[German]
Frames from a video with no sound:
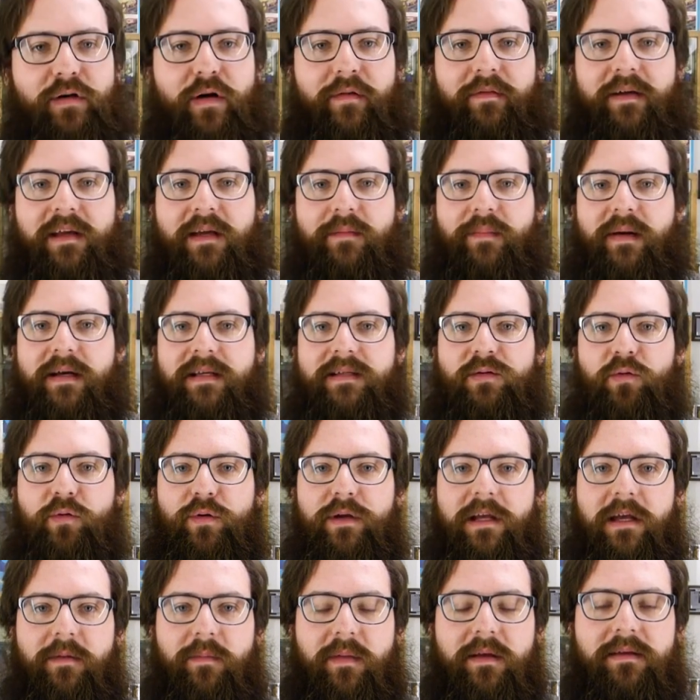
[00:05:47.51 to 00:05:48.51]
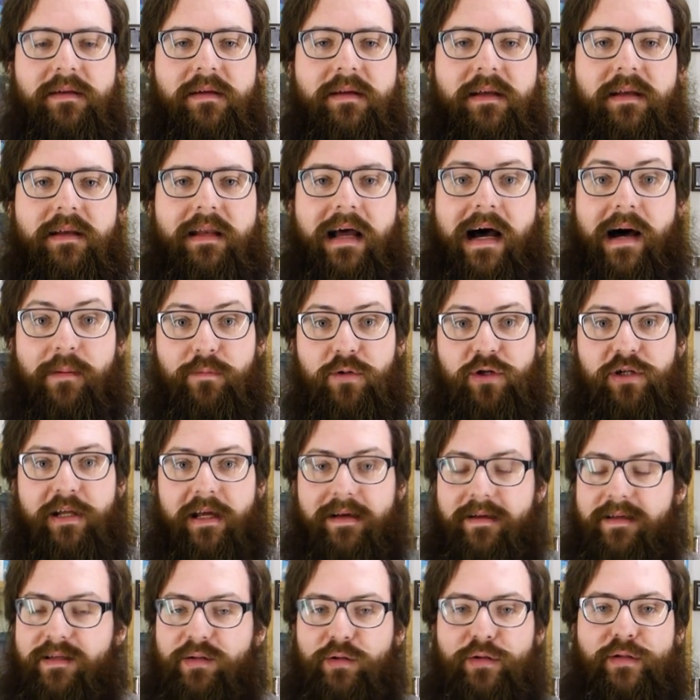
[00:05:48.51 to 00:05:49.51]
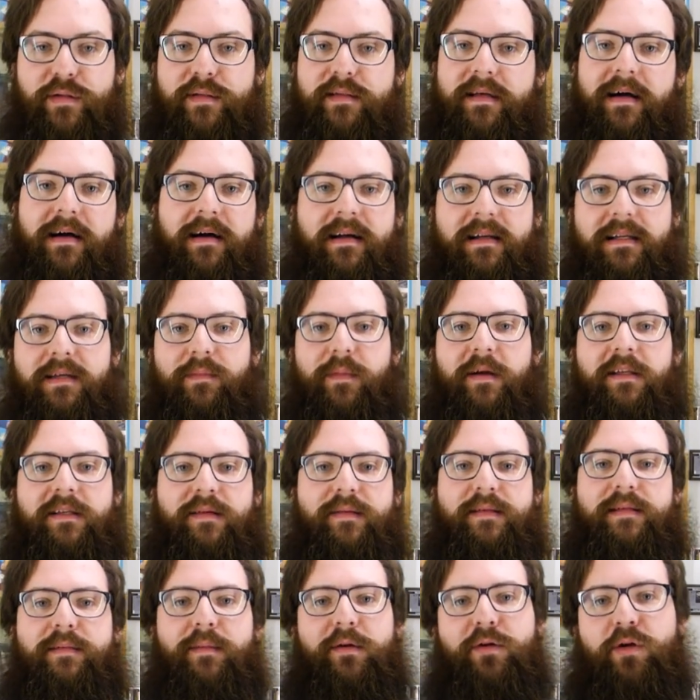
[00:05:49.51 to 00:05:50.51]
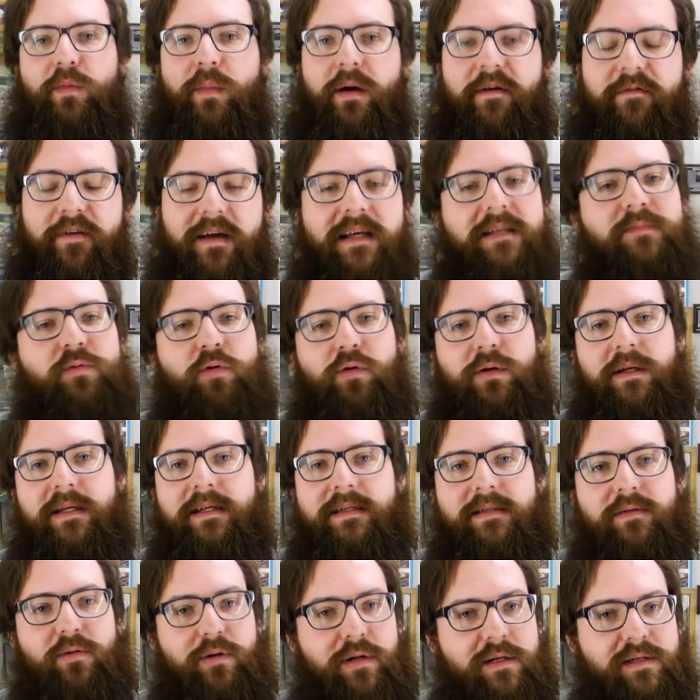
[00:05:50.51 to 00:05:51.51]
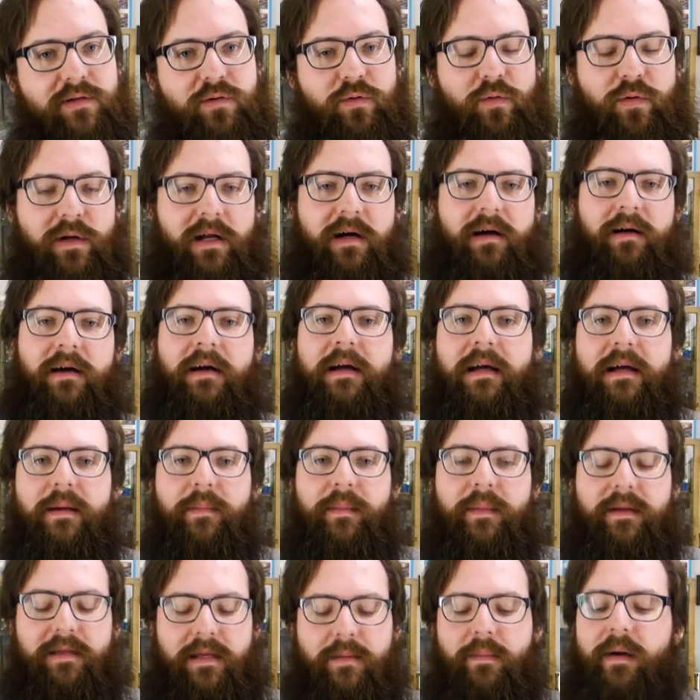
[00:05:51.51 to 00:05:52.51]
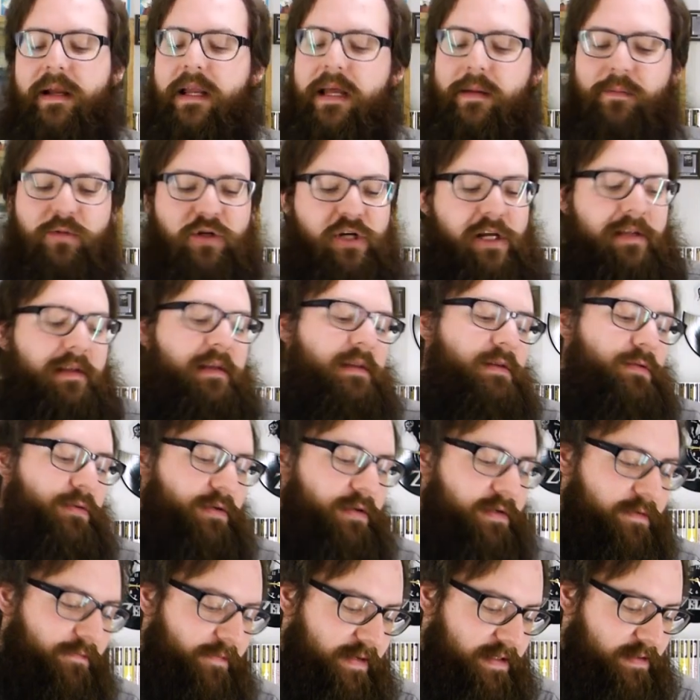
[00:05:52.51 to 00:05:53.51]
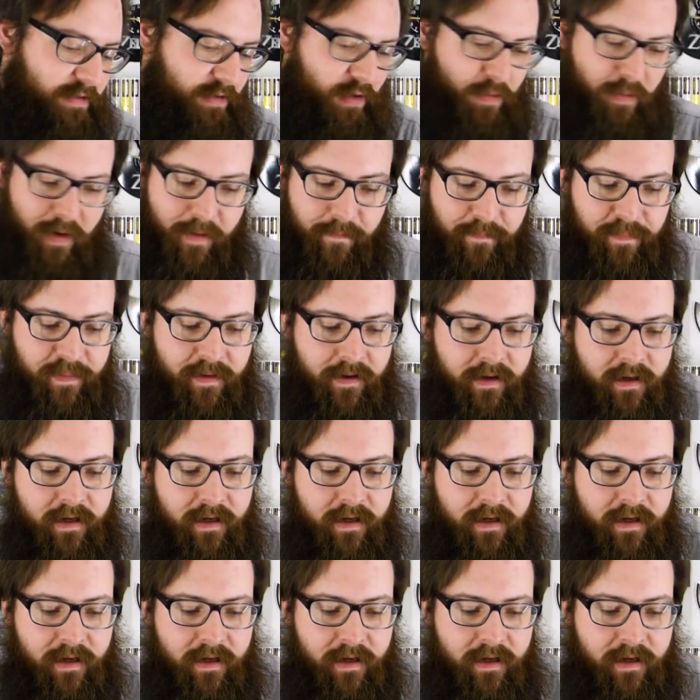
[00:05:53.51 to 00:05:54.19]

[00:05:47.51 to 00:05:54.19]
ja, welche Personen eben hinter den Namen stecken, sozusagen, die man sonst immer nur bei Facebook liest oder so oder mit denen man eben chattet und was auch immer.